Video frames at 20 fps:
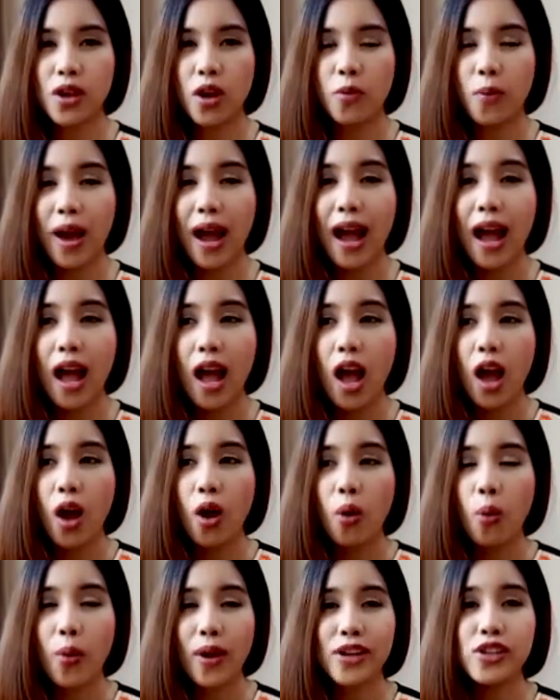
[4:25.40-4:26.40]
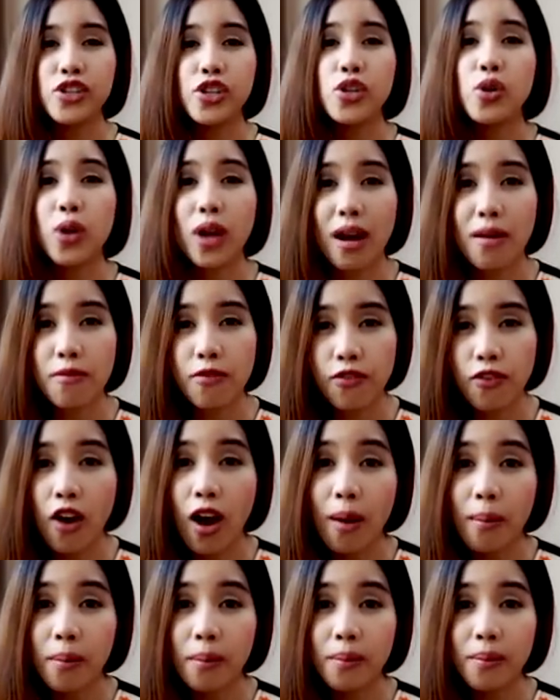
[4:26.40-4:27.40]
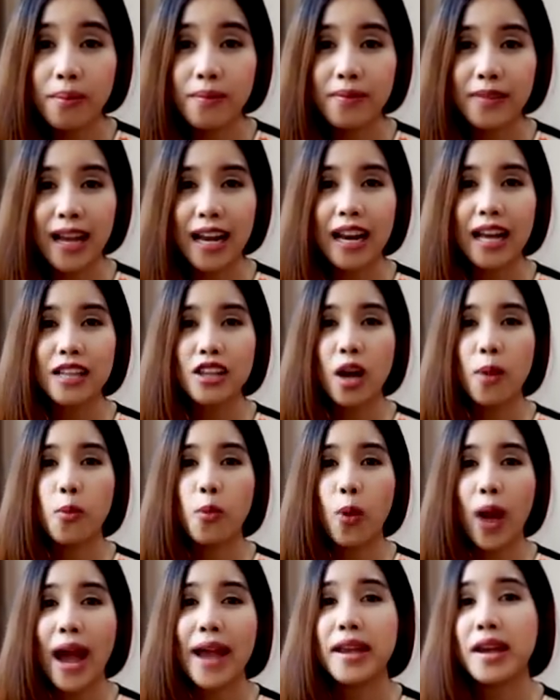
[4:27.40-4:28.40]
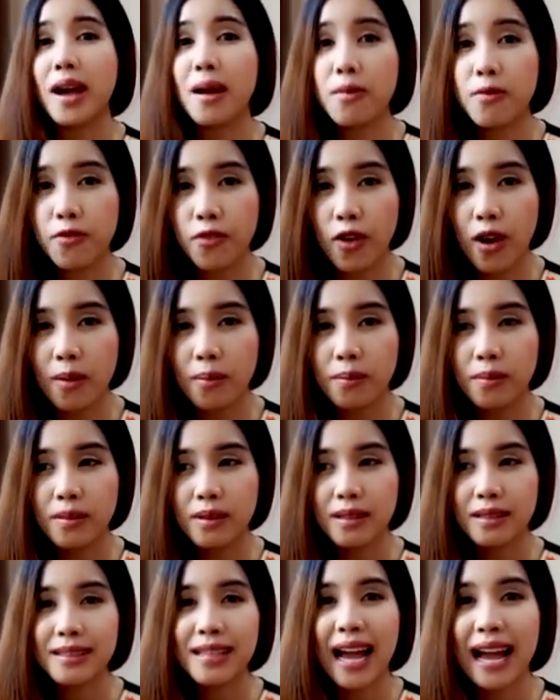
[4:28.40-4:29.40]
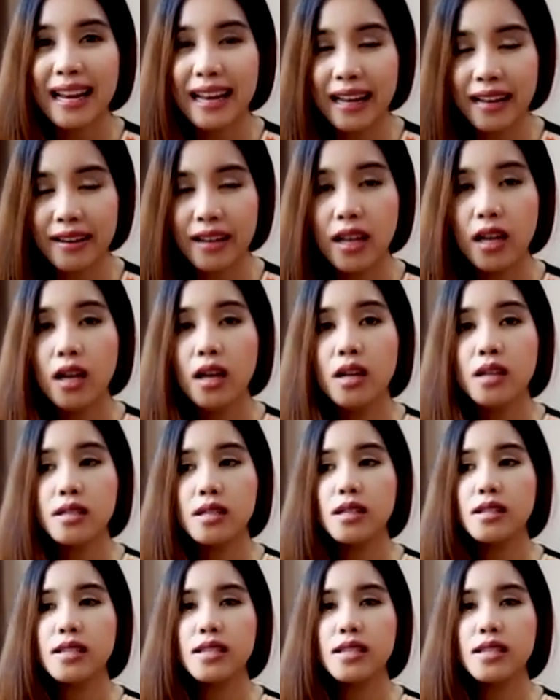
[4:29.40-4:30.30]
สอนว่าWhere do you come from นะคะให้ตอบ I come from Thailand ซึ่